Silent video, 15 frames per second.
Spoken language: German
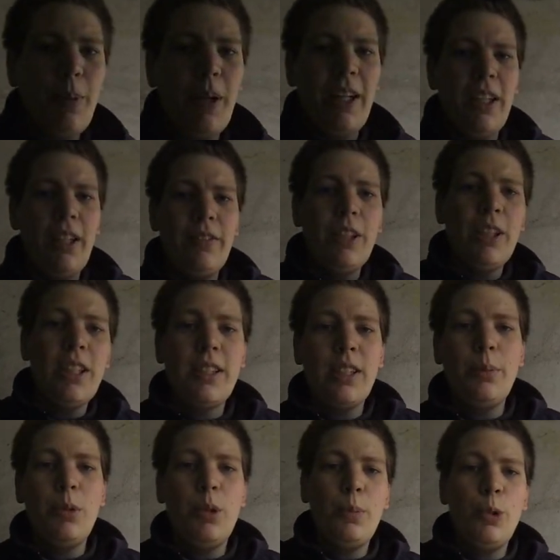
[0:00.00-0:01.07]
breiter werden, dass
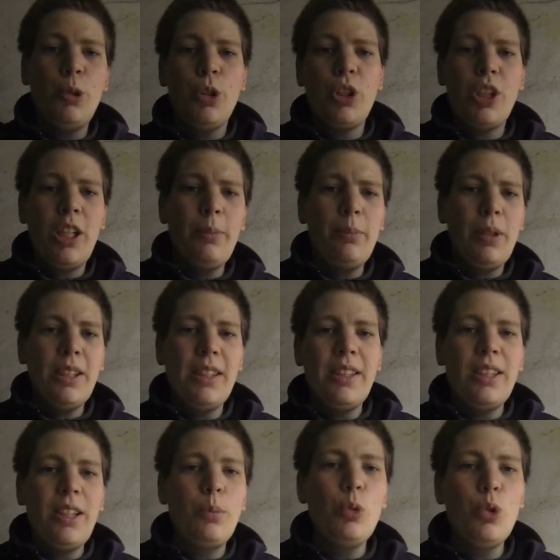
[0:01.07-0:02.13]
eben die Bulldogs
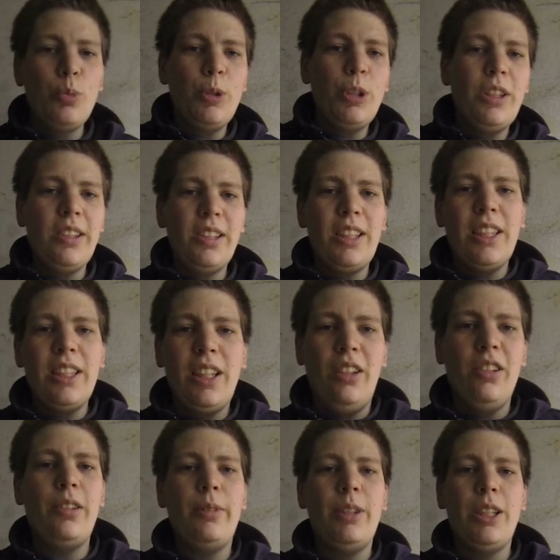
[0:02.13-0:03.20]
reinpassen. Dann müssen wir diesen
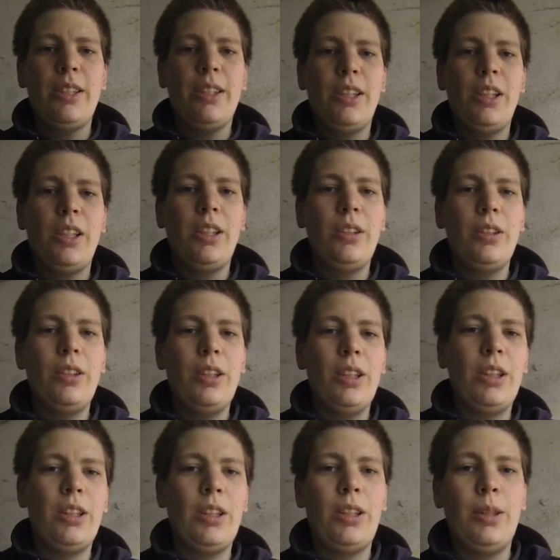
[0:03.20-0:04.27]
Kanal quasi
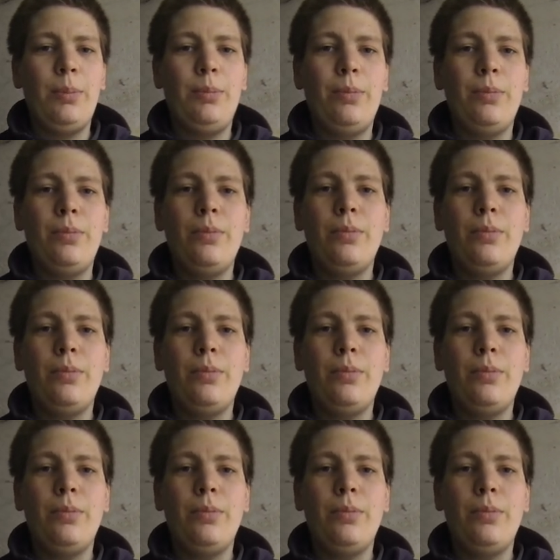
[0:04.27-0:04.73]
ähm,